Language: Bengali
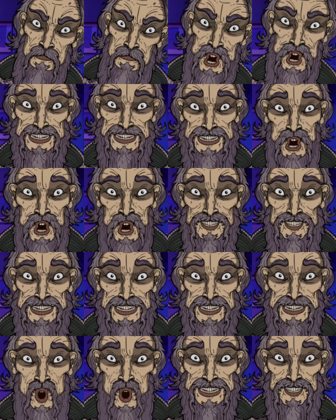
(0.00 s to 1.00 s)
কিন্তু সেখানে
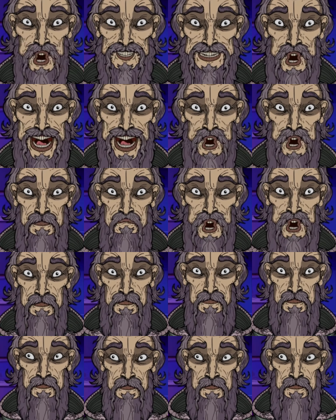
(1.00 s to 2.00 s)
কিছুই দেখতে পেলাম না
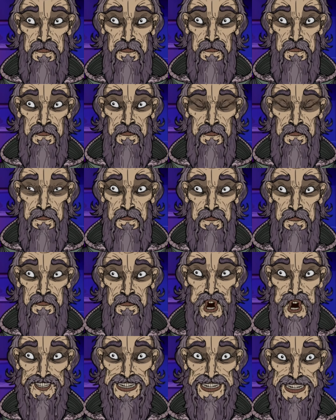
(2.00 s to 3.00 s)

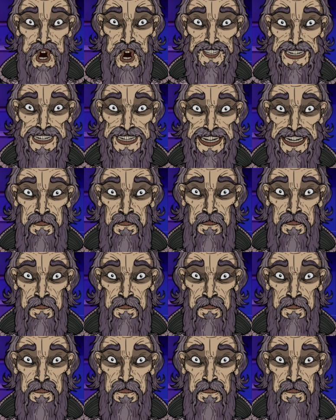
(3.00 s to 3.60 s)
আস্তে আস্তে